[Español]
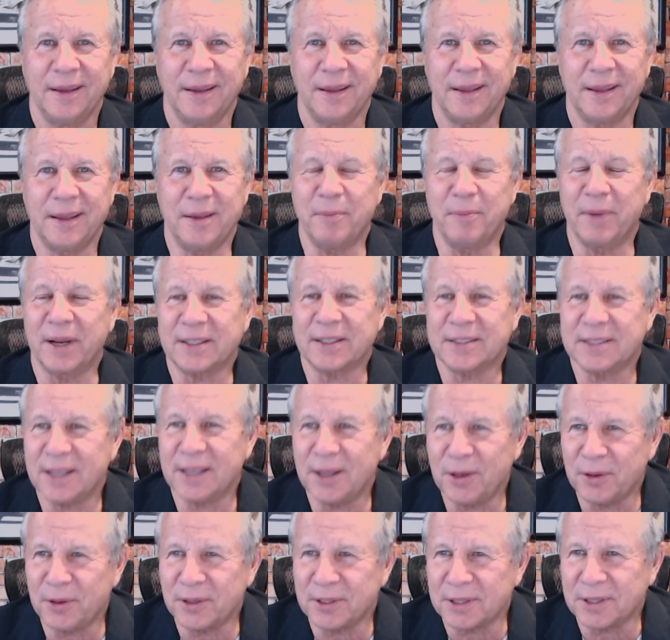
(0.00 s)
y
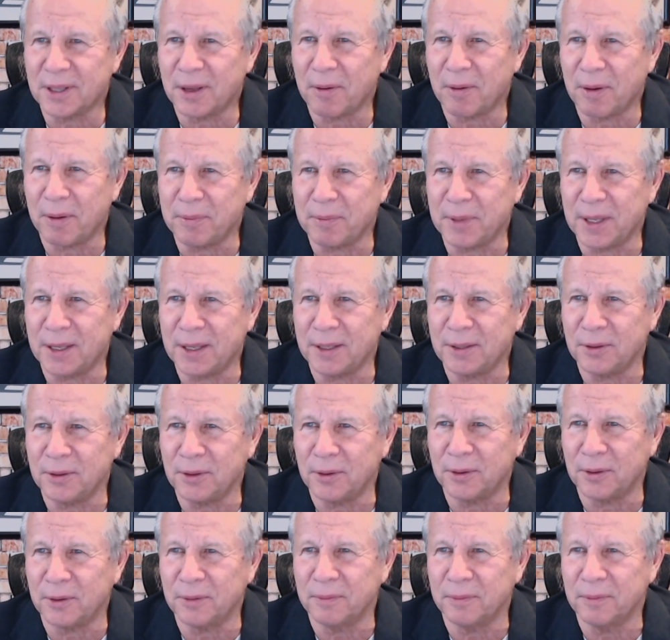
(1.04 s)
Marcelo estaba
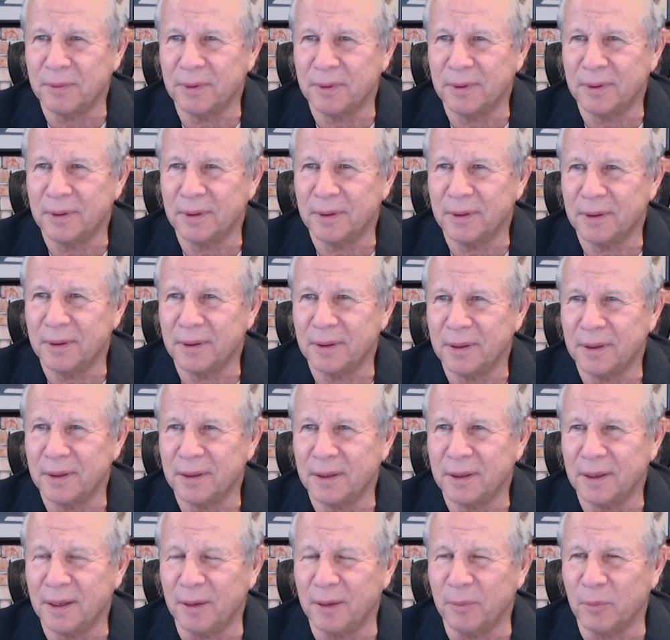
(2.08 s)
viendo
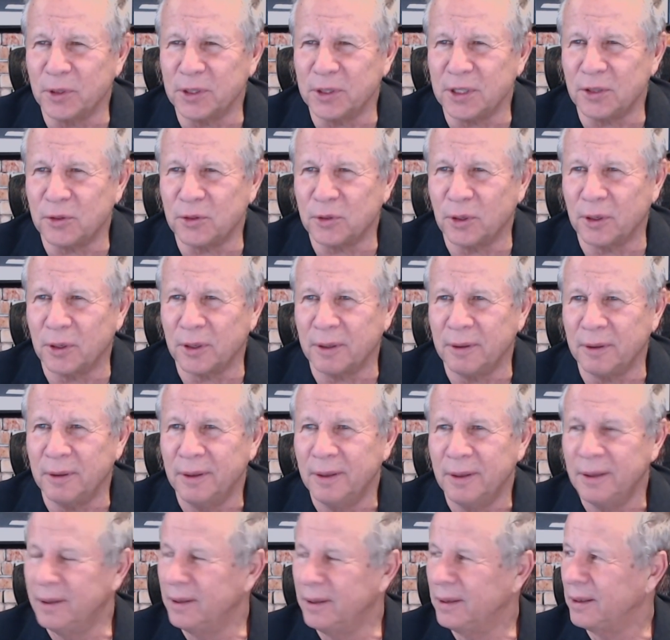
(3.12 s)
el monitor
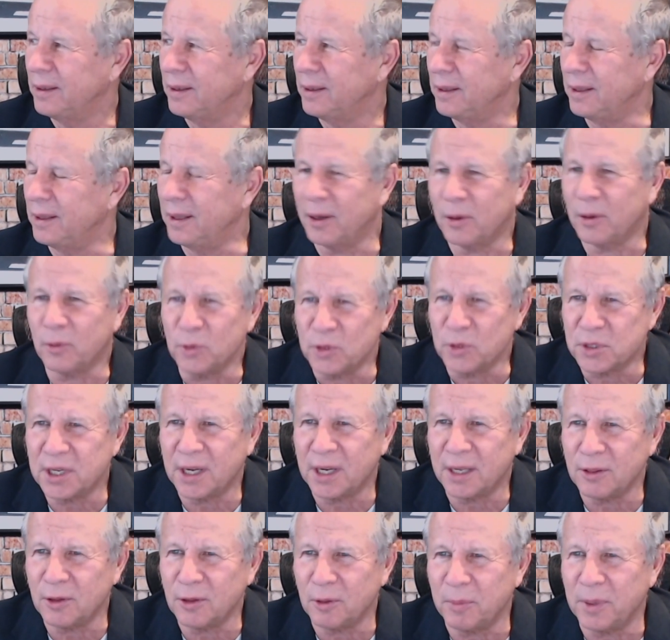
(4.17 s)
y
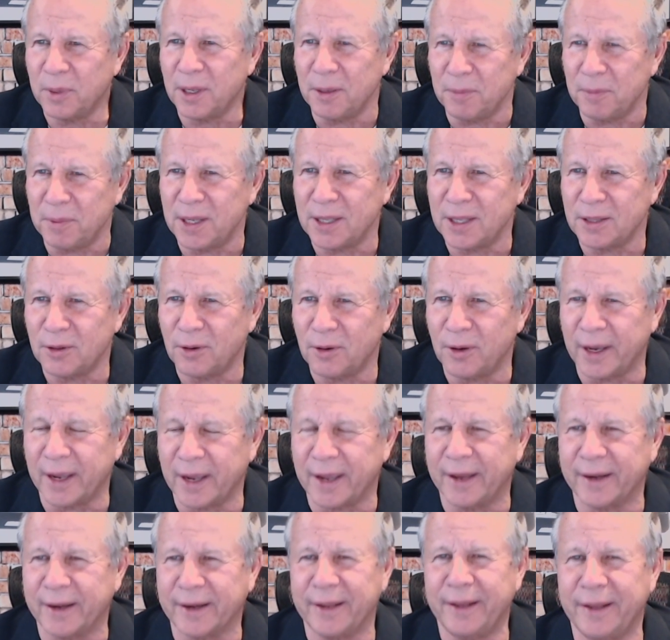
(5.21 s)
escuchándome y viendo la
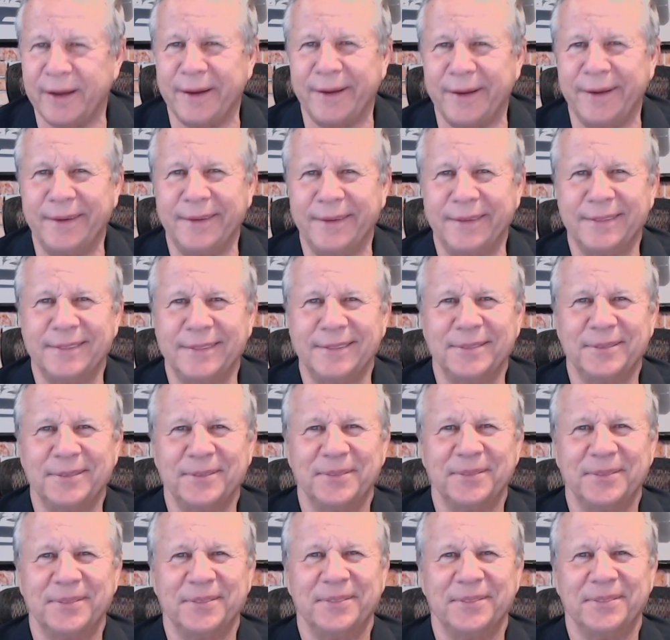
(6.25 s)
carrera.
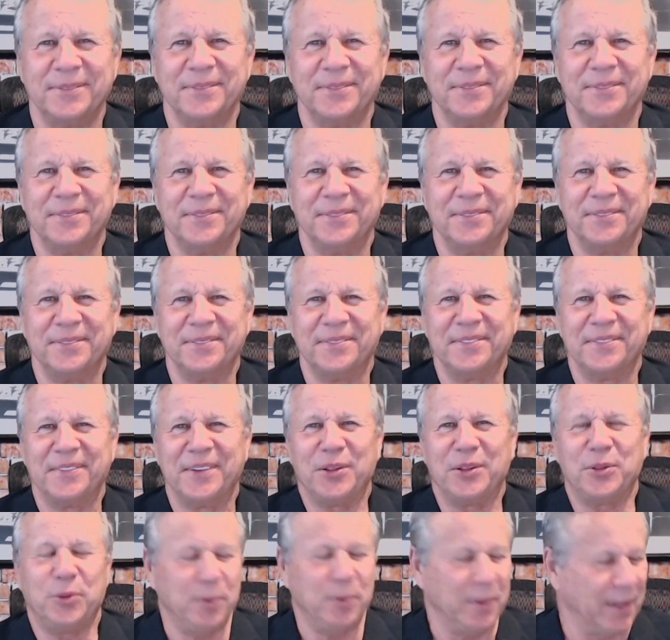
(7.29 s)

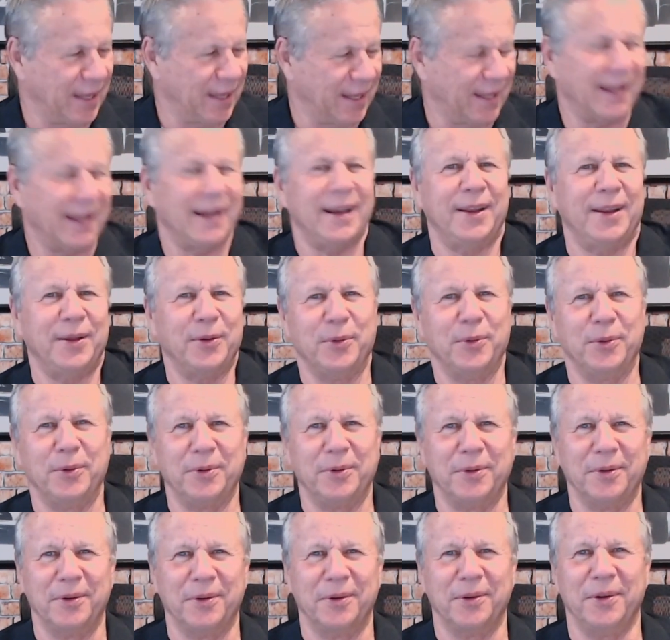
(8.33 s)
Y tuve que darle
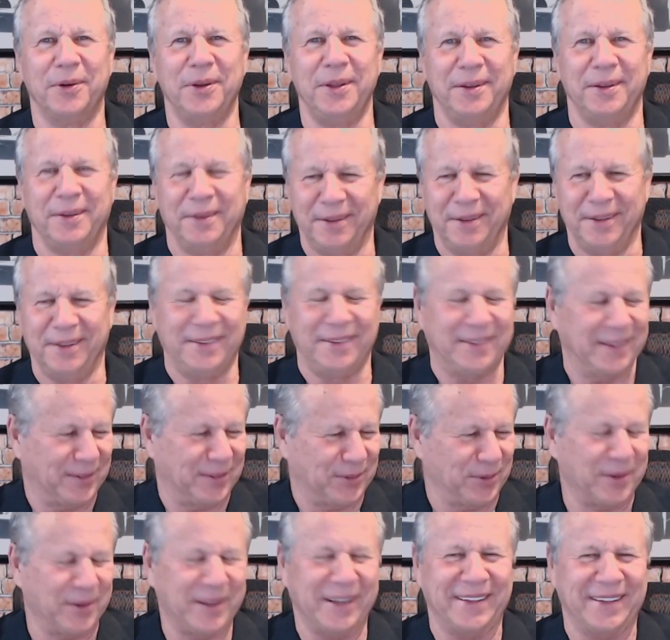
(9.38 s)
un, oye, te
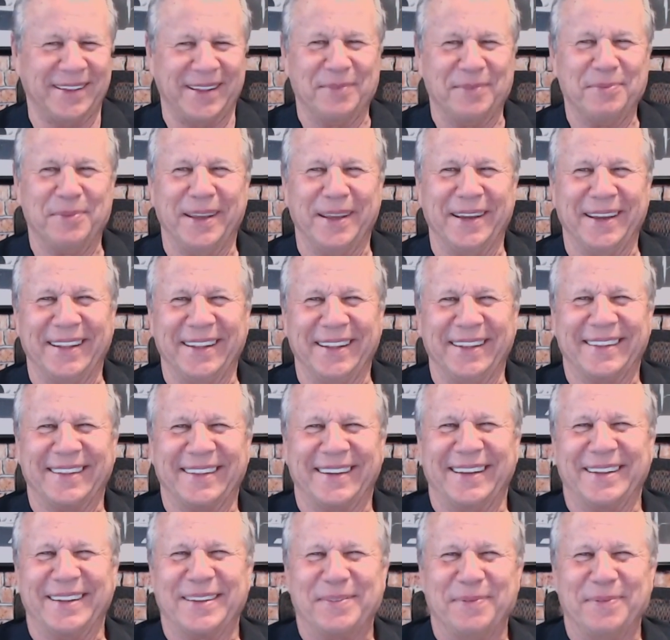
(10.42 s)
toca también
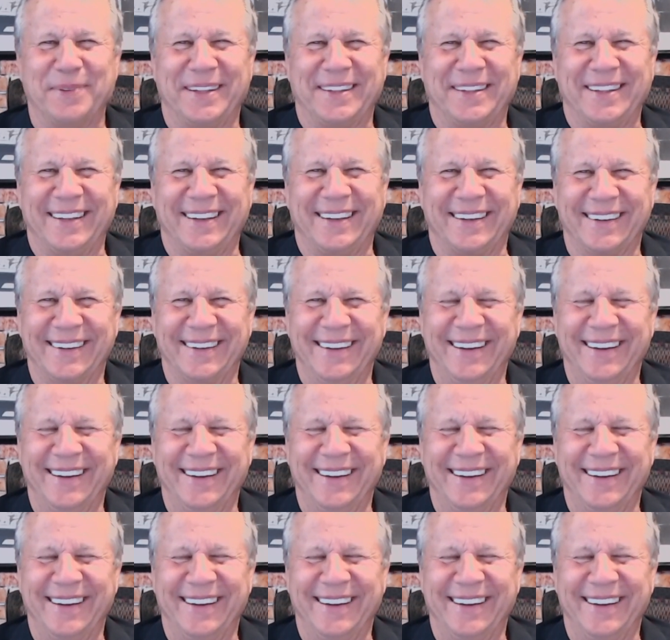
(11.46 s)
transmitir.